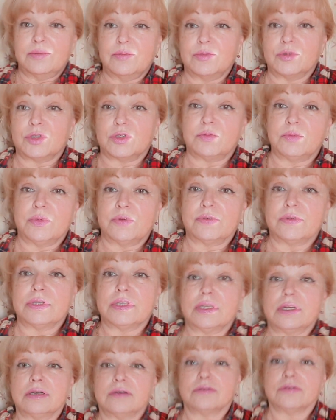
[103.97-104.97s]
Может, мне вот
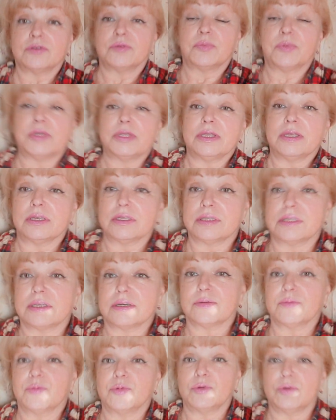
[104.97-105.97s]
так вот поднять,
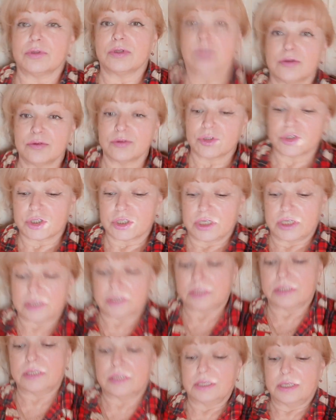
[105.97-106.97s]
так будет лучше, а?